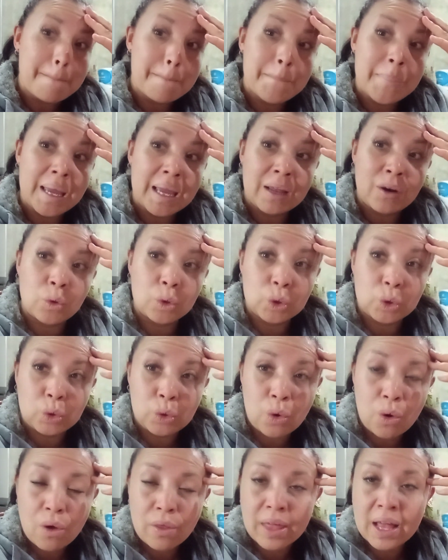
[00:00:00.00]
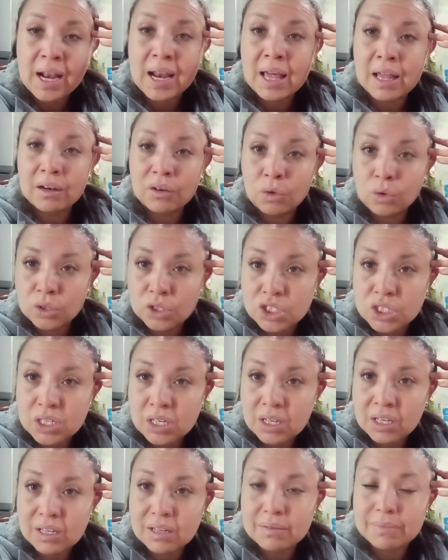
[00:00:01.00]
Pero toda la
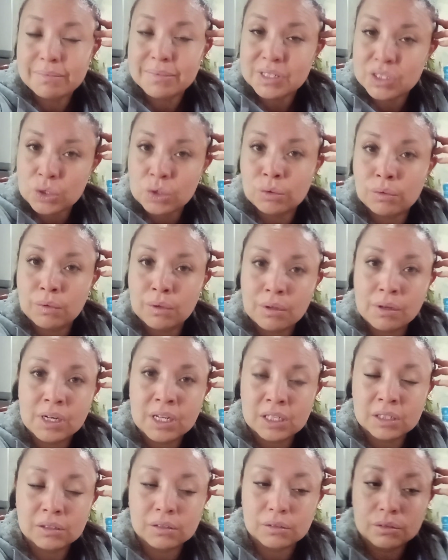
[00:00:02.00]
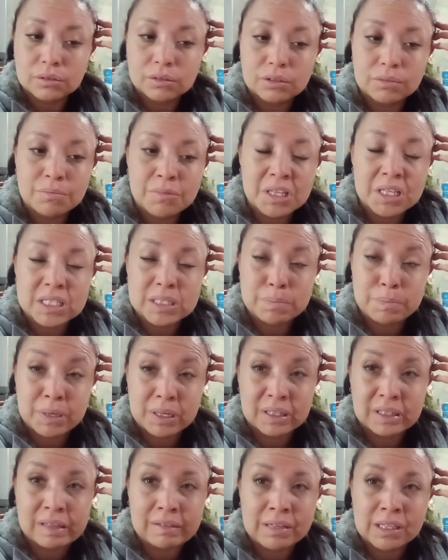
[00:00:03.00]
noche me estuvo doliendo. Me
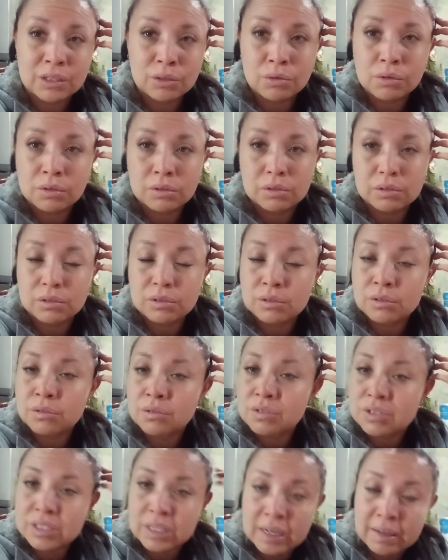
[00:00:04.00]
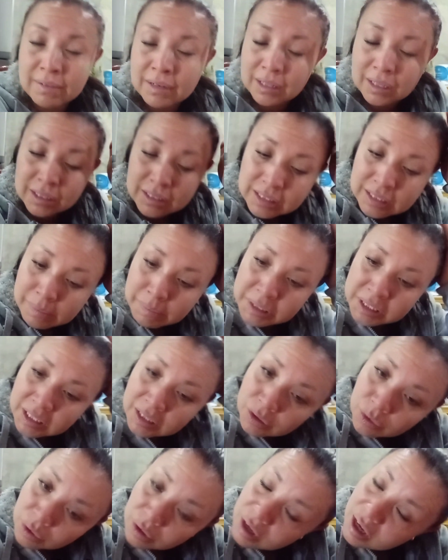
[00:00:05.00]
despertaba el dolor. Yo no sé la verdad qué está
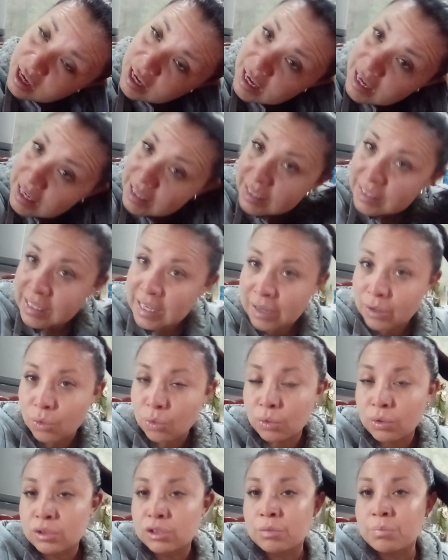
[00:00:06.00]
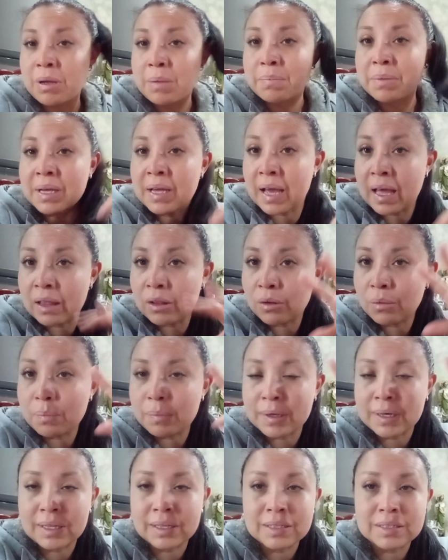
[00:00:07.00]
pasando. Zancudos no me han picado
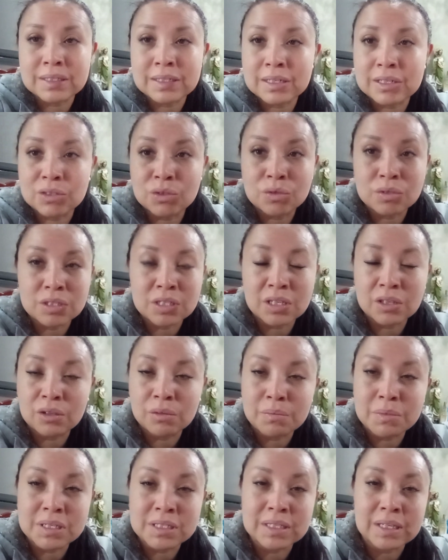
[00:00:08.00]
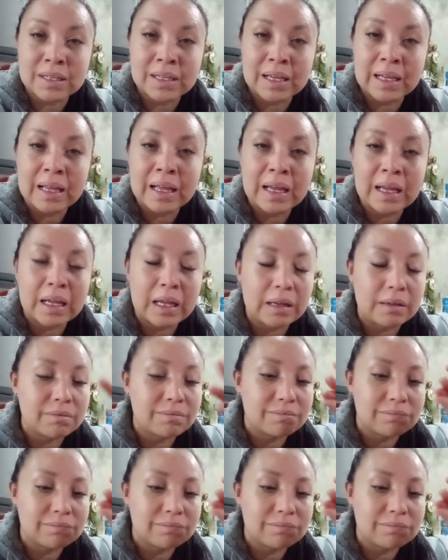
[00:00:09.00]
para decir que son síntomas de dengue.